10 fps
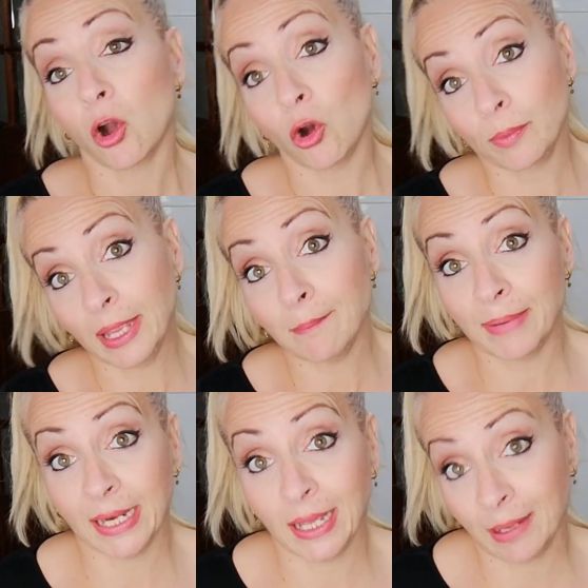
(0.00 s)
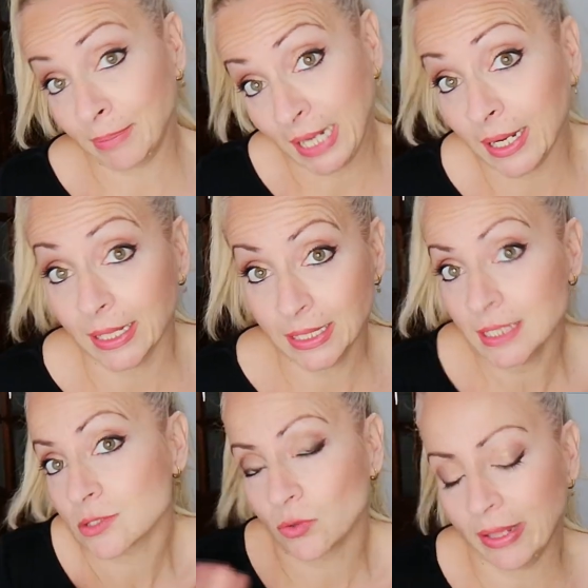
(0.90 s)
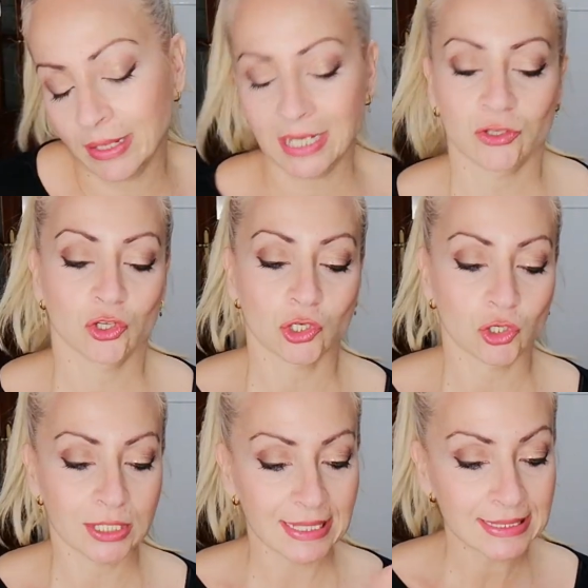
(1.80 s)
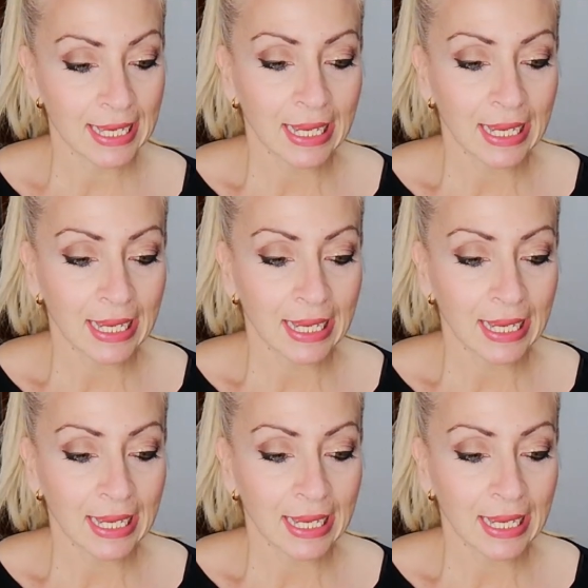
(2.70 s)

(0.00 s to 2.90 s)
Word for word: o bien para, para, Reyes, una de las dos cosas.